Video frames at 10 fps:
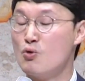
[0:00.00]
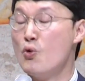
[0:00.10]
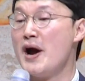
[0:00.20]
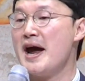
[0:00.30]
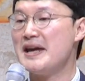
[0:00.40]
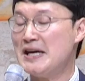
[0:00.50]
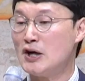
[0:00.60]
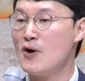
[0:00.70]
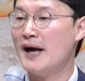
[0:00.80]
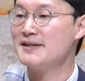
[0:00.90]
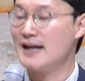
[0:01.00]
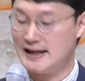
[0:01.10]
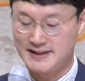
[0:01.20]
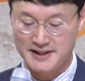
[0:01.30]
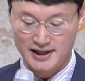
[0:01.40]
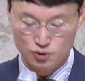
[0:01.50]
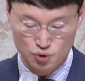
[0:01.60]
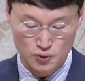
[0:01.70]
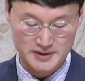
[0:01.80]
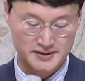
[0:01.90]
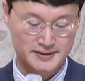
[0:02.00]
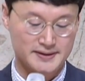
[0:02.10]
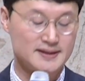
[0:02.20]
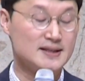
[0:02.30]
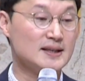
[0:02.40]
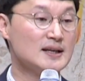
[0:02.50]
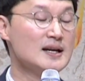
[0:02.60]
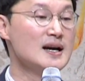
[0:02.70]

왜 이러한 가시가 주어졌는지